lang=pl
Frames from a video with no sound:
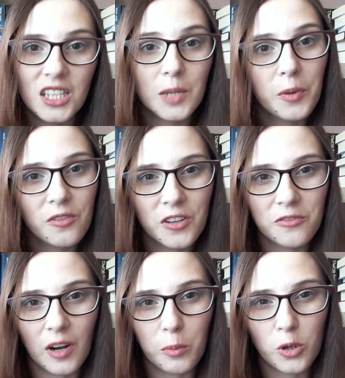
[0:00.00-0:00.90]
Nie powiem
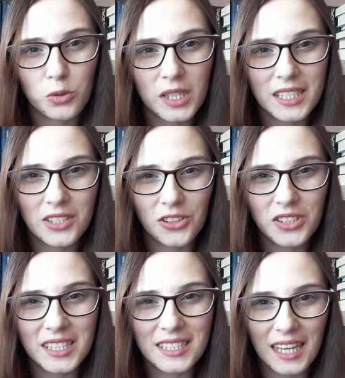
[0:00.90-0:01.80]
Wam, po której
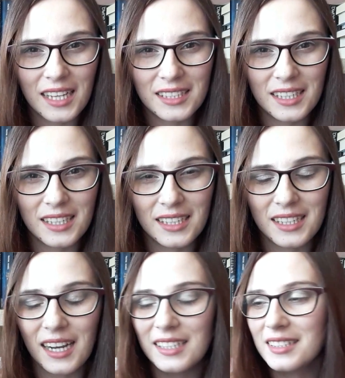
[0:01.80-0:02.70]
stronie stanie
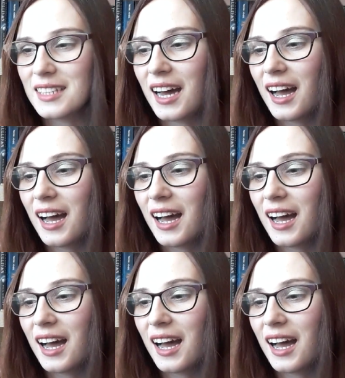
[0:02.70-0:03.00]
Kalinda,